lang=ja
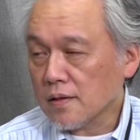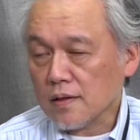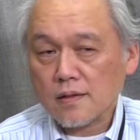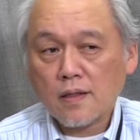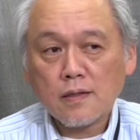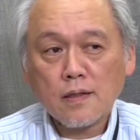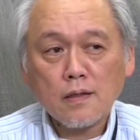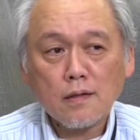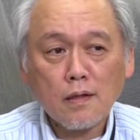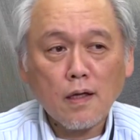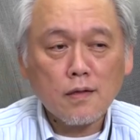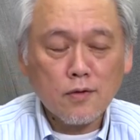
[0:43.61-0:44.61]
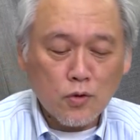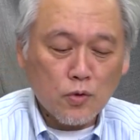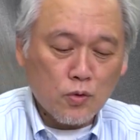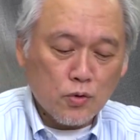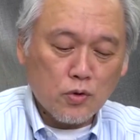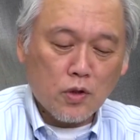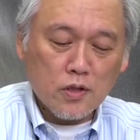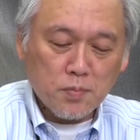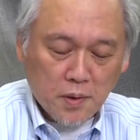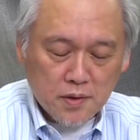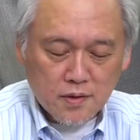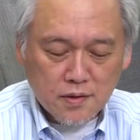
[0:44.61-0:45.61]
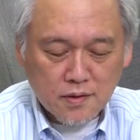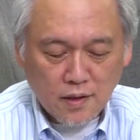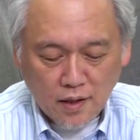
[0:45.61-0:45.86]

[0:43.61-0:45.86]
タタタタタッとご紹介します。はい、は